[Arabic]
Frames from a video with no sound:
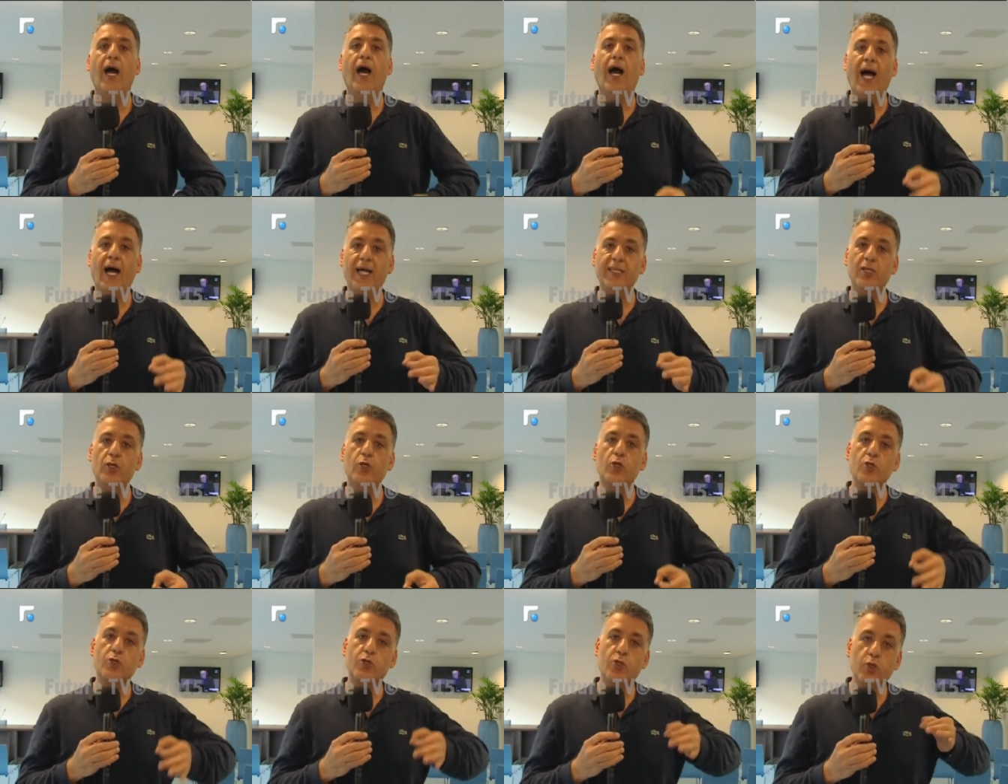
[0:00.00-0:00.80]
عن
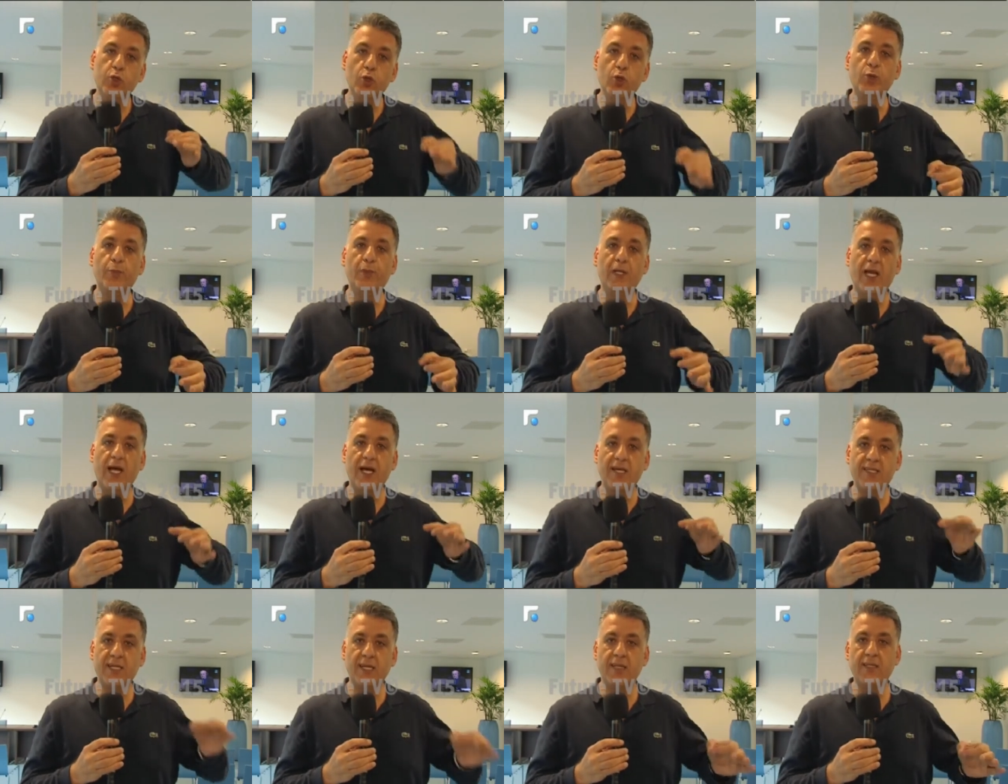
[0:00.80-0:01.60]
الأسلوب
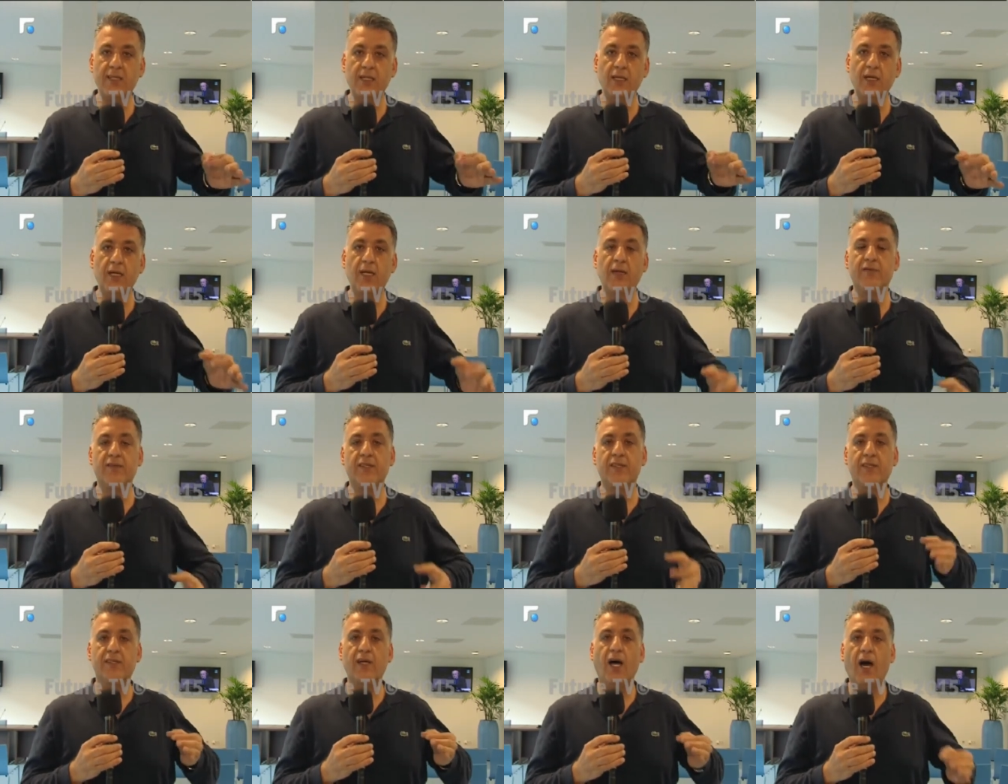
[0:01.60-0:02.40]
الأسدي في
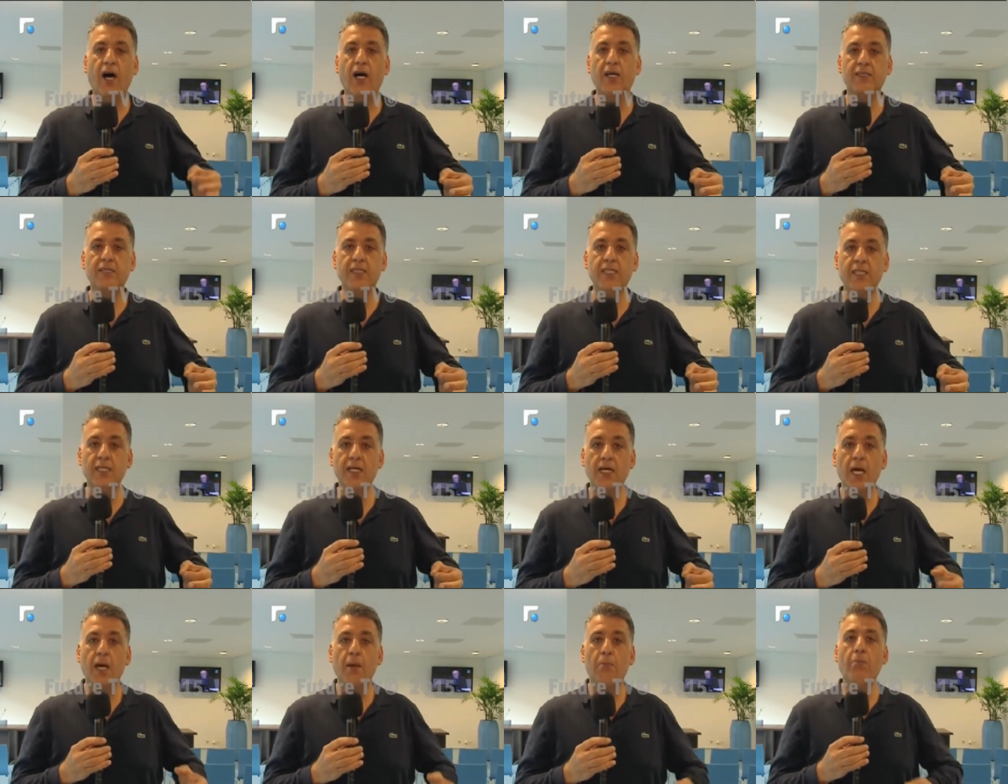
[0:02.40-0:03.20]
التعاطي
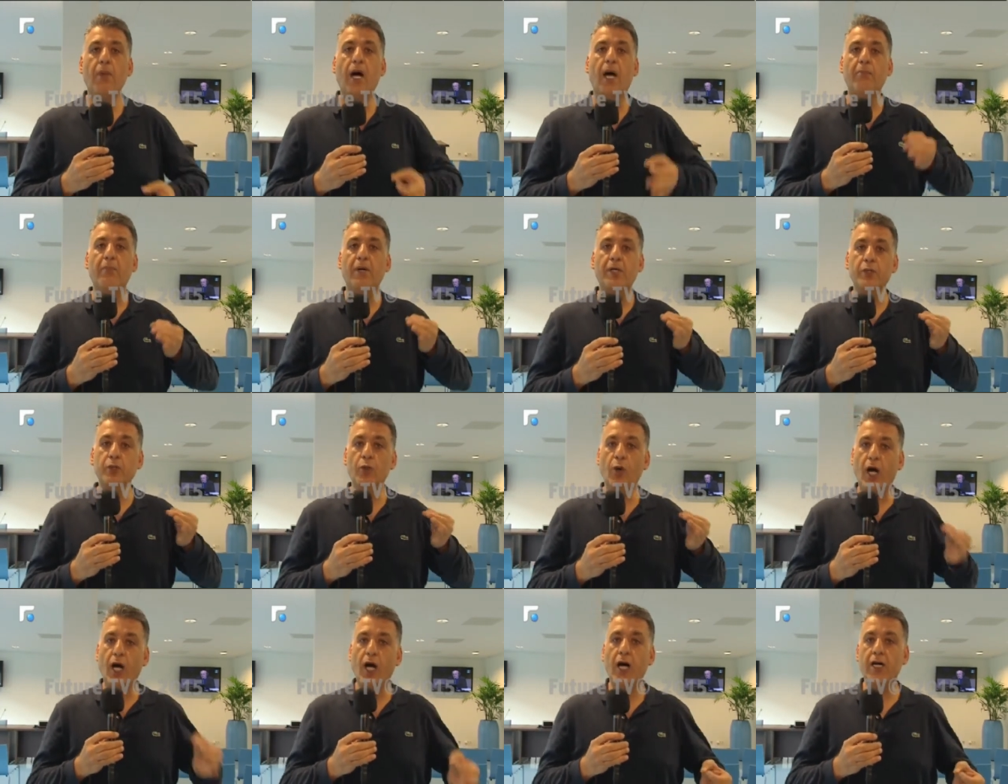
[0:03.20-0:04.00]
مع من
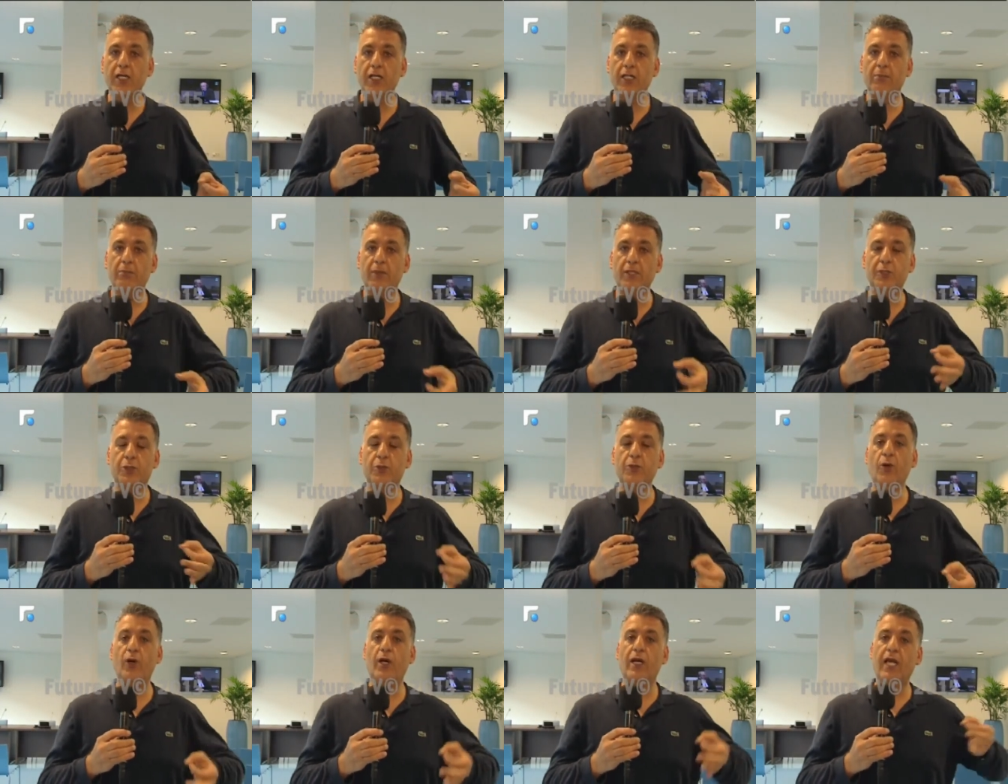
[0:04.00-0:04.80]
يعارض
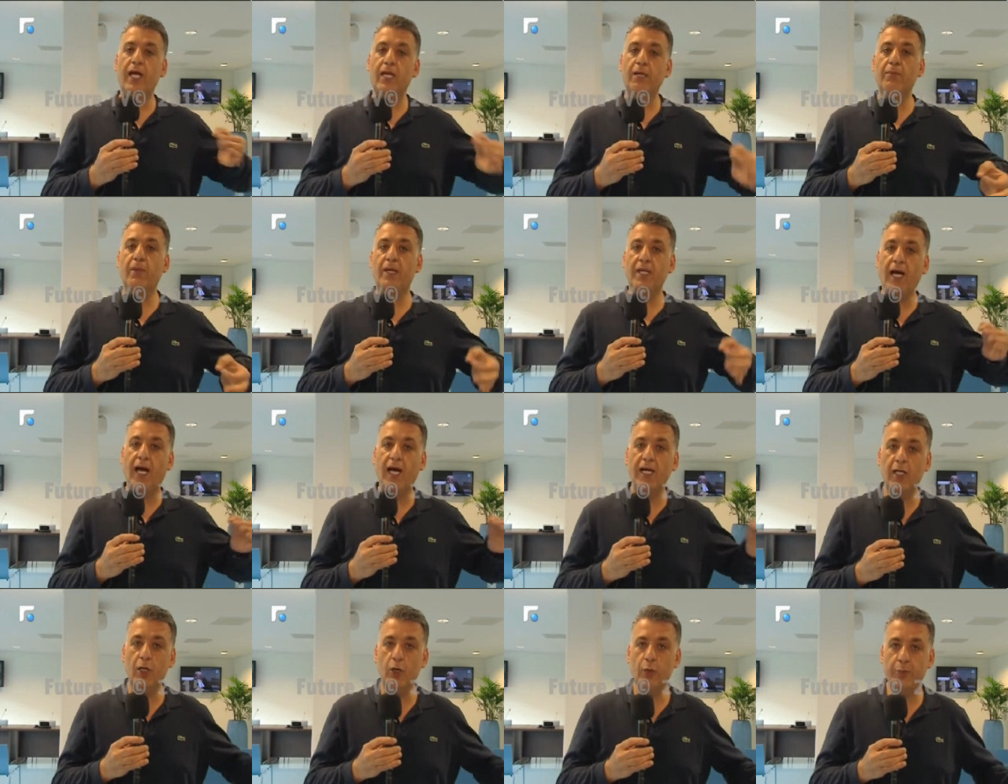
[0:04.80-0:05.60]
مشروع الهيمنة
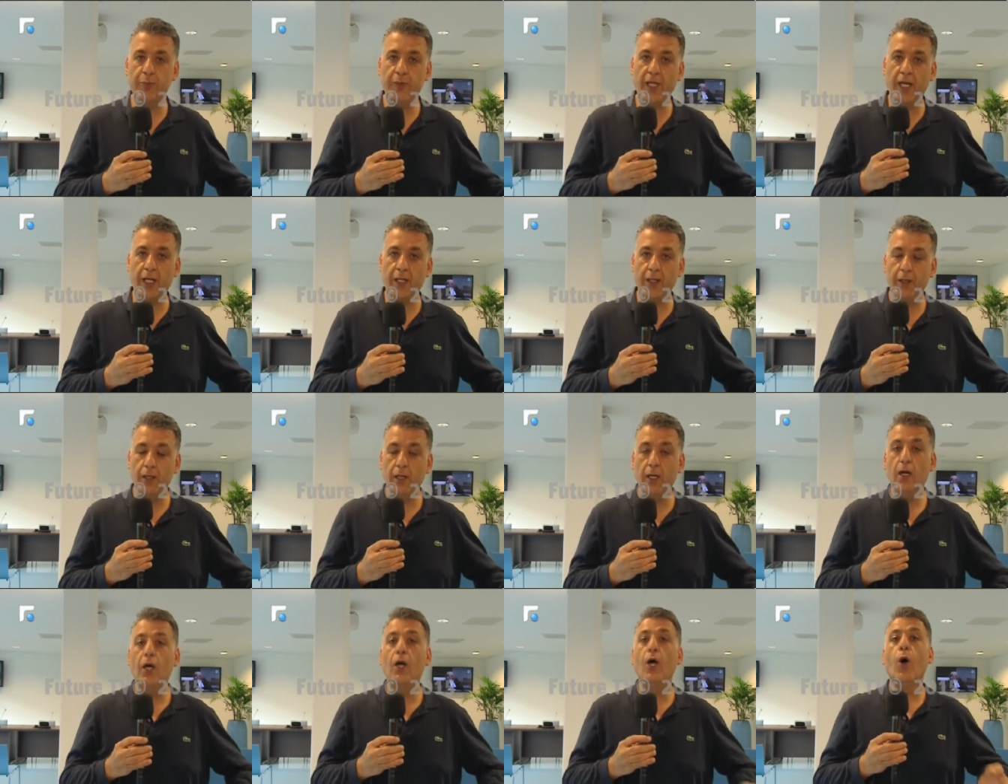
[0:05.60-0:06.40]
على لبنان
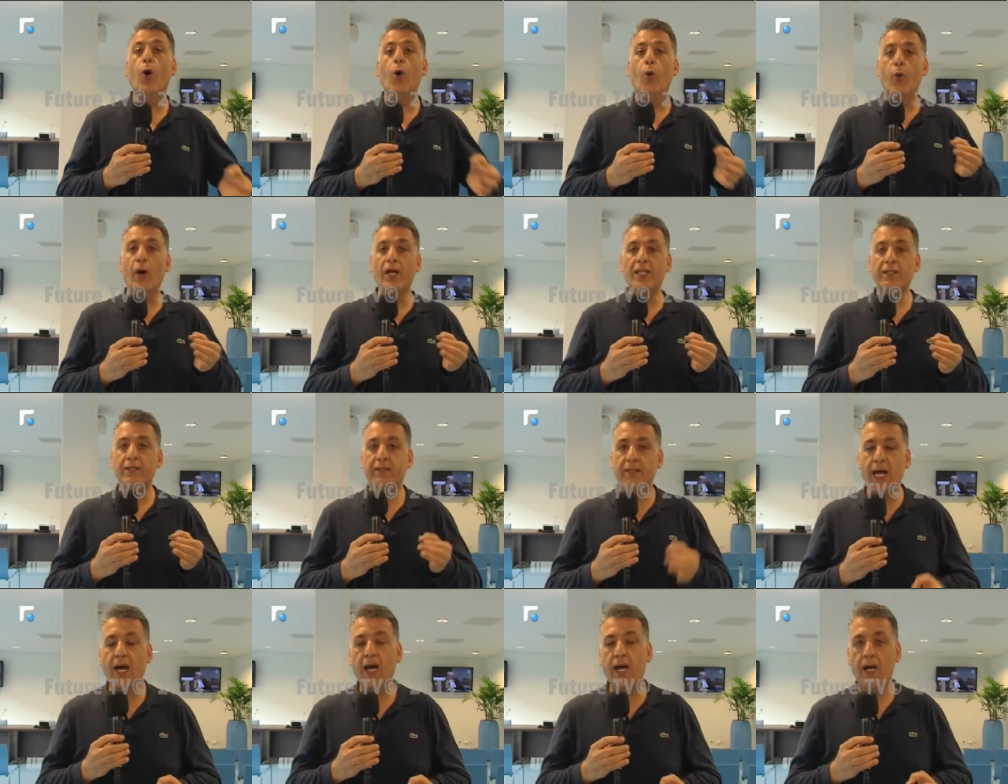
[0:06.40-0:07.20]

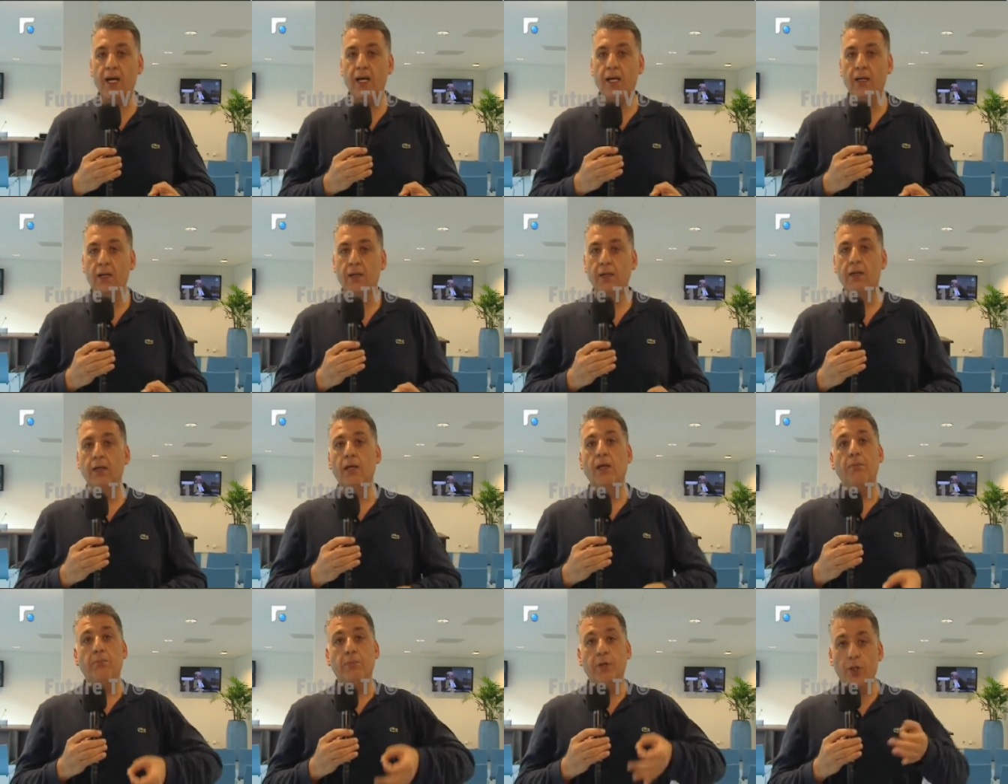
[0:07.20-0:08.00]
وانتهى
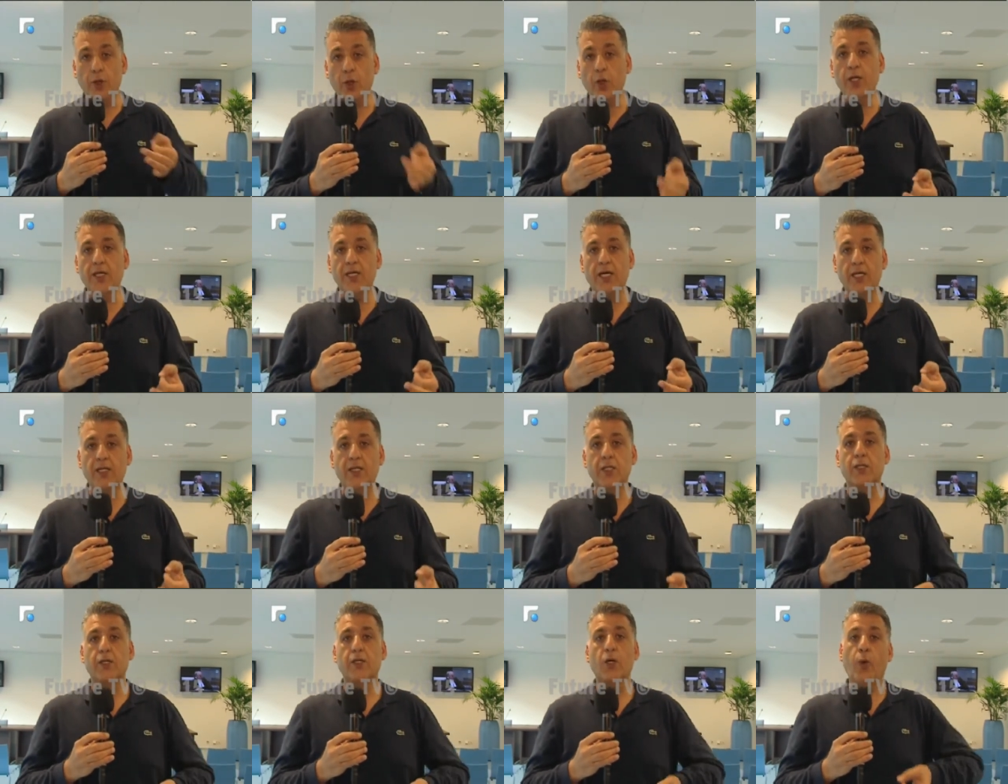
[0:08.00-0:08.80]
برؤية
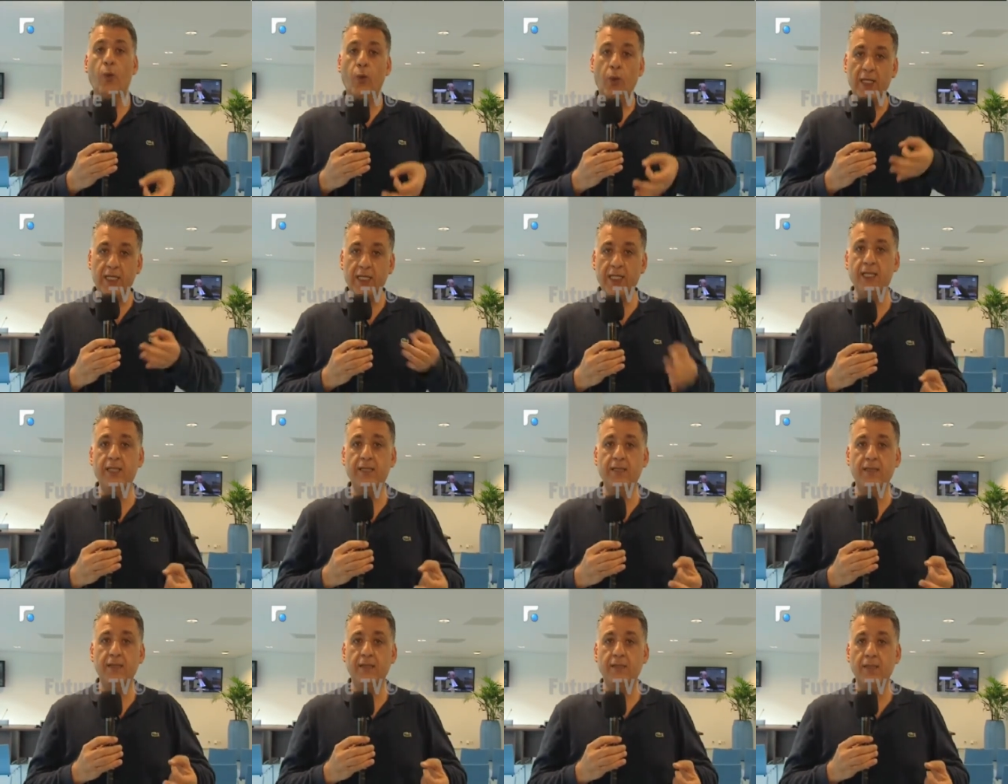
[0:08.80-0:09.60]

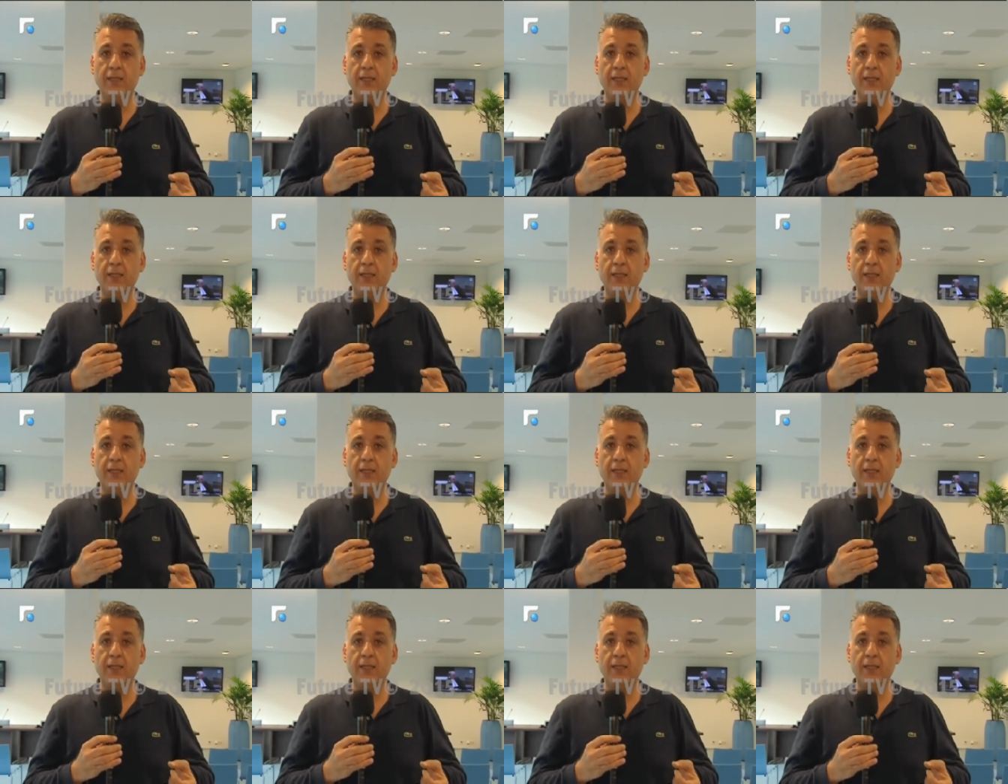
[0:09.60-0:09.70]
وليد